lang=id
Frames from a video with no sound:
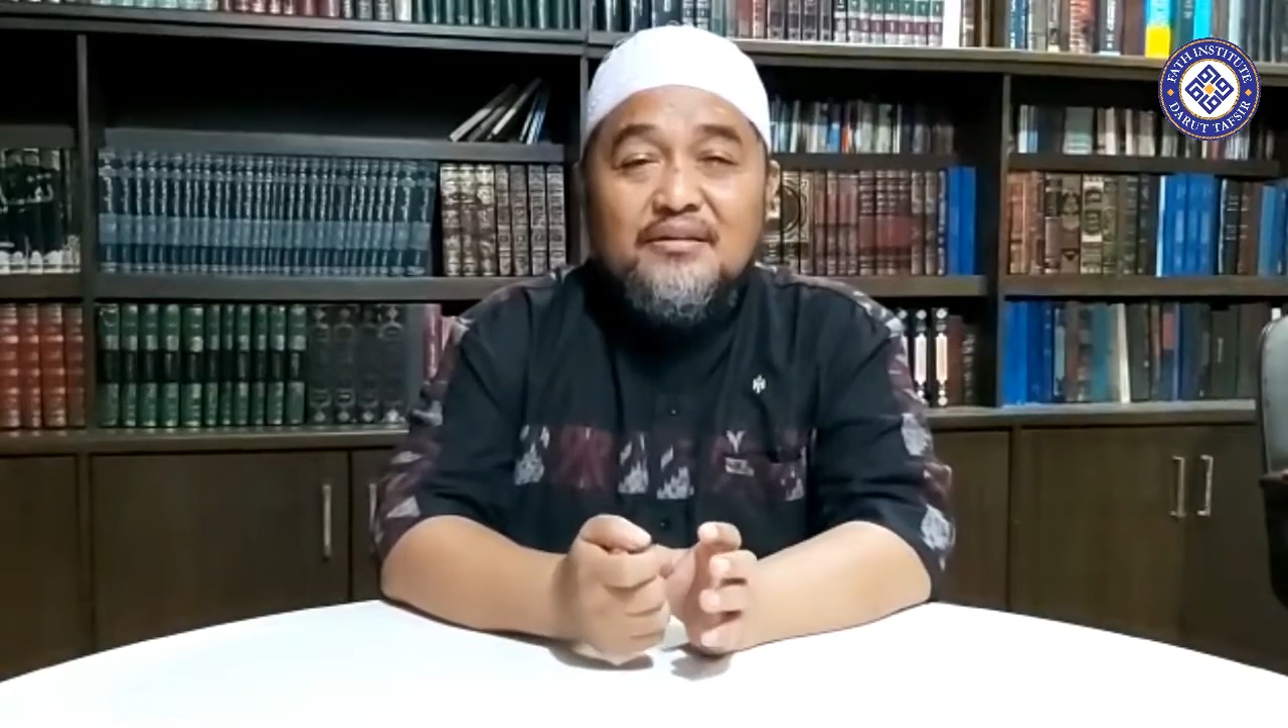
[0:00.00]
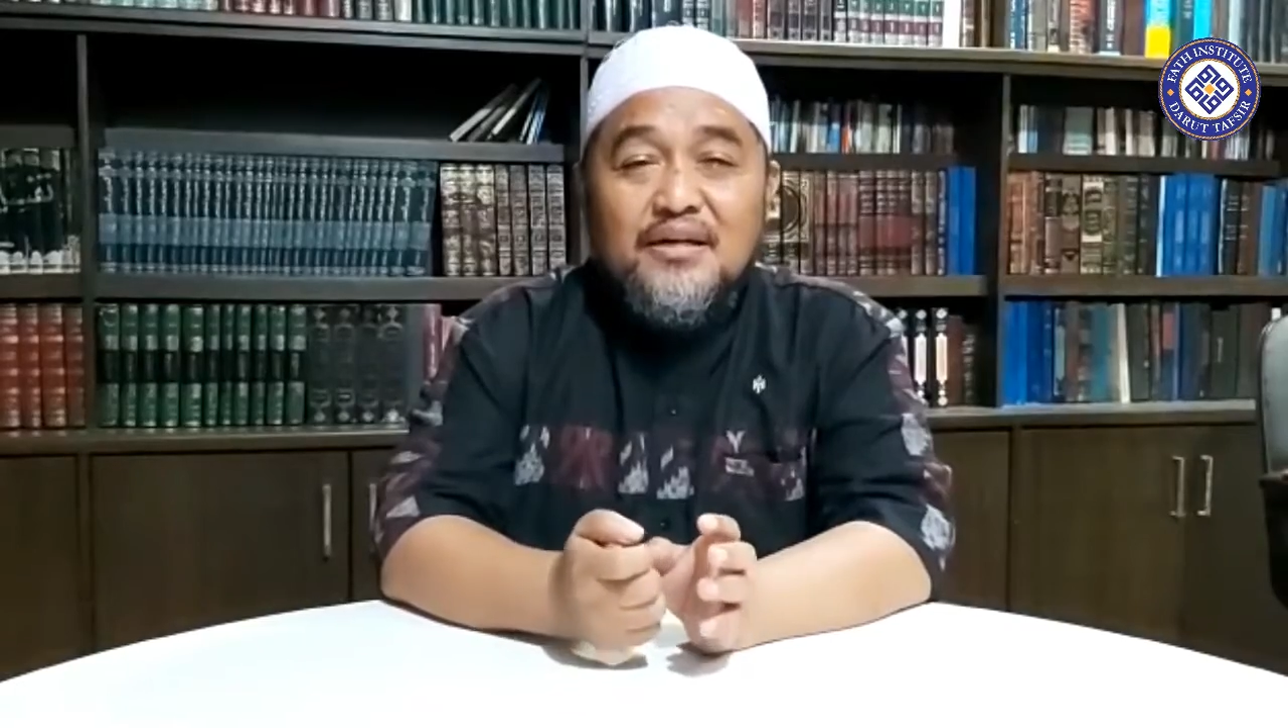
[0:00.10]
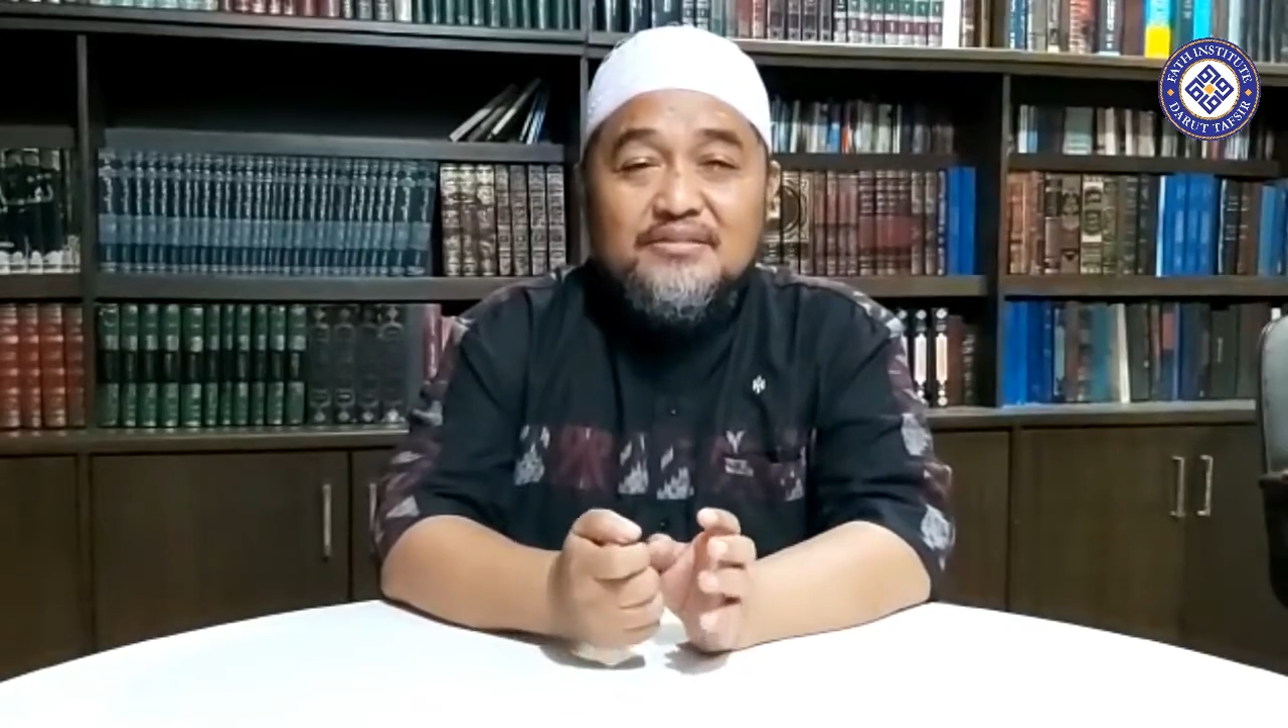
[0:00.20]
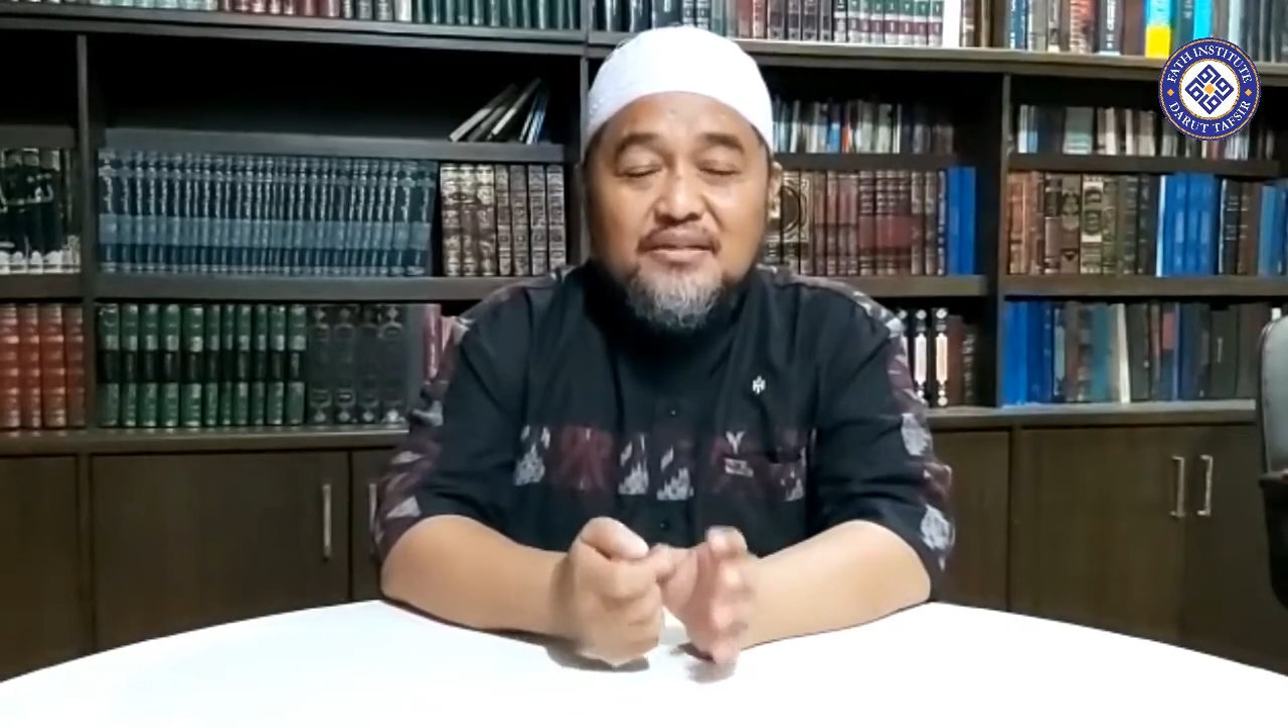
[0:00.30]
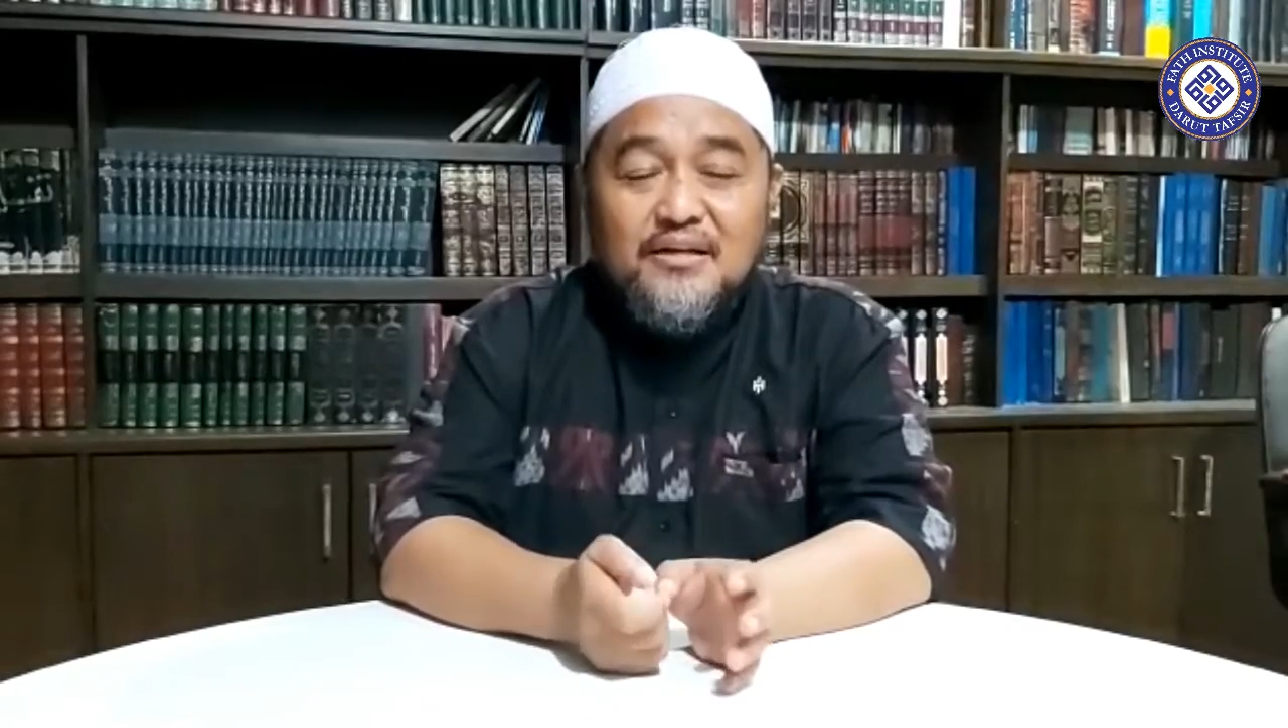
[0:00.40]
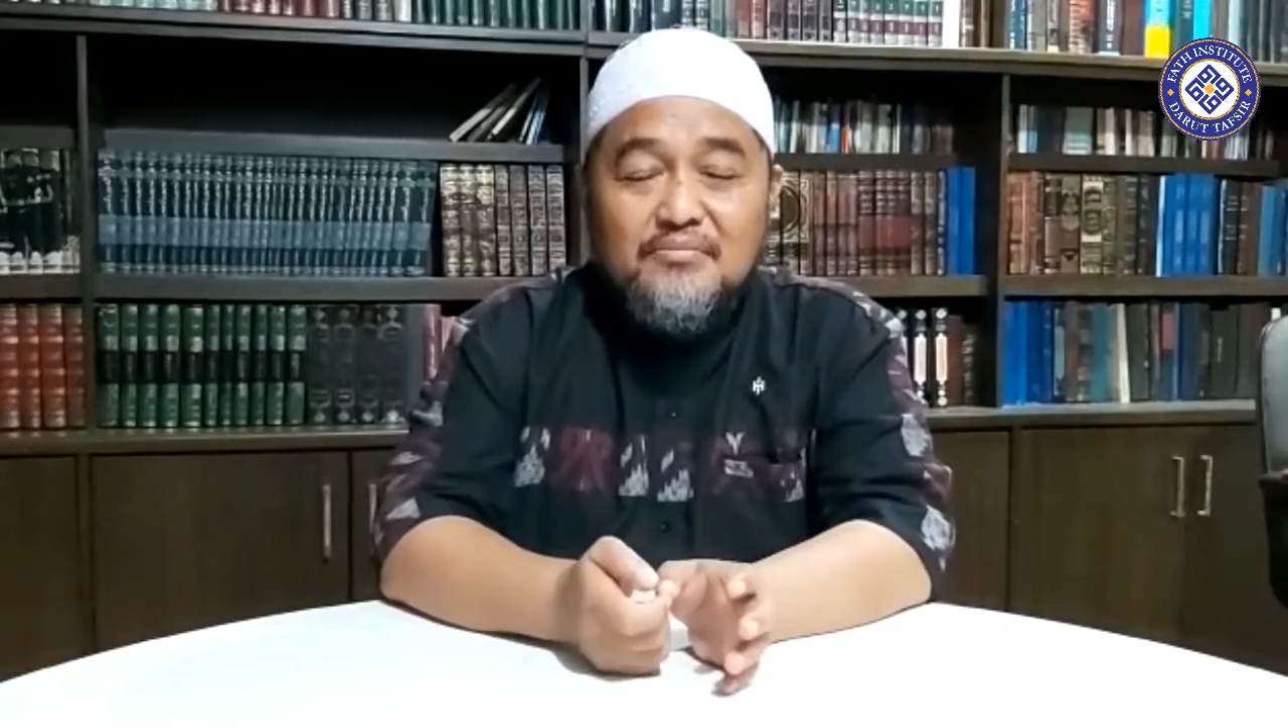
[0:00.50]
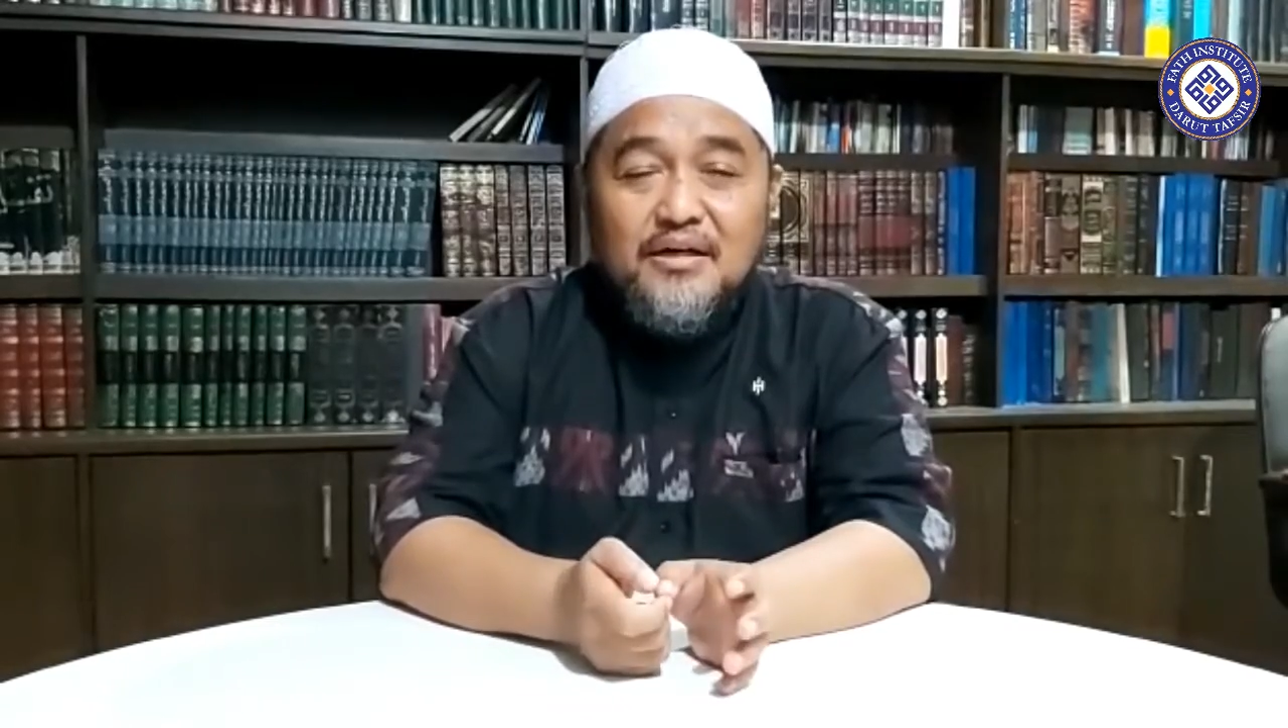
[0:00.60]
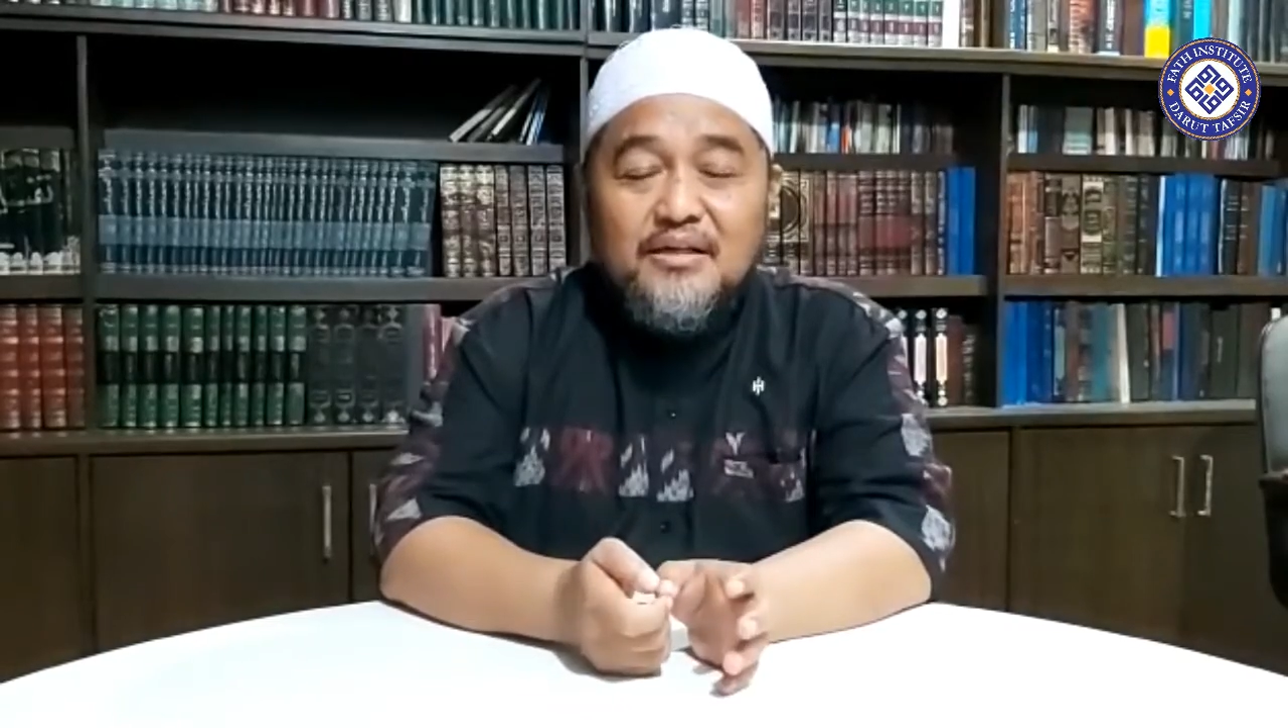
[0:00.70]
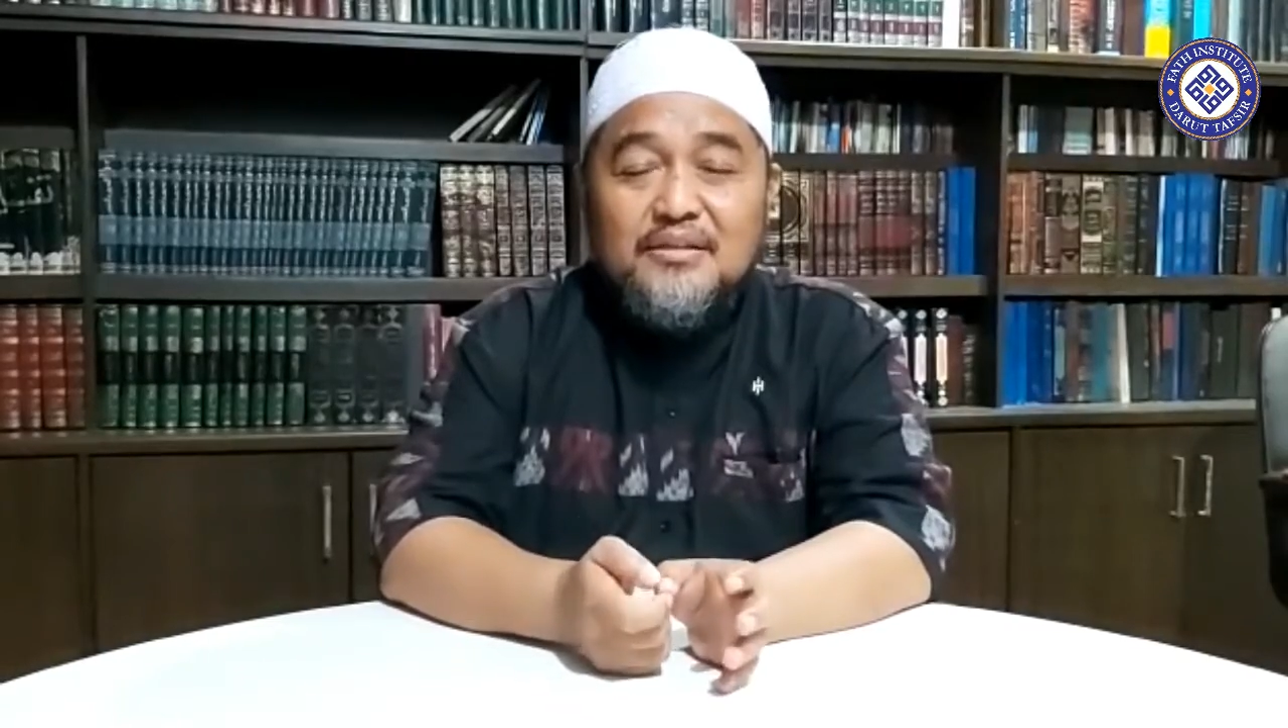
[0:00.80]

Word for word: asrama